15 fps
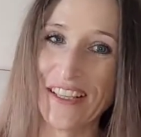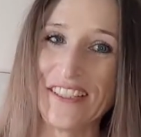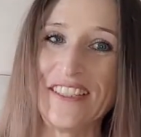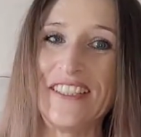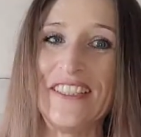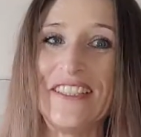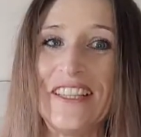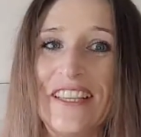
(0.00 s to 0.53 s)

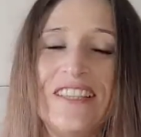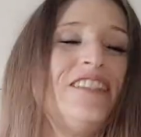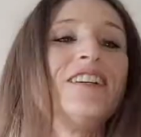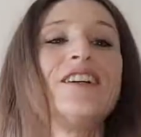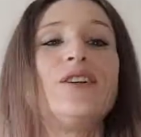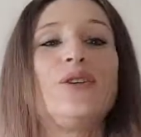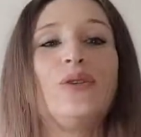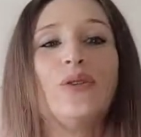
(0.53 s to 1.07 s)

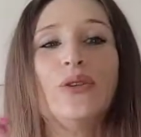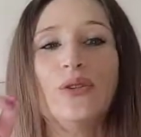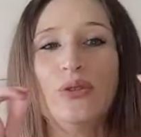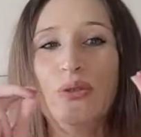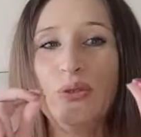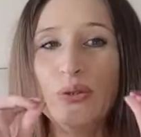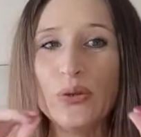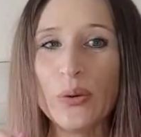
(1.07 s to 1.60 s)
C'est-à-dire que
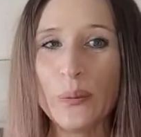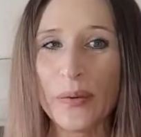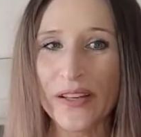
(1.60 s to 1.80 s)
deux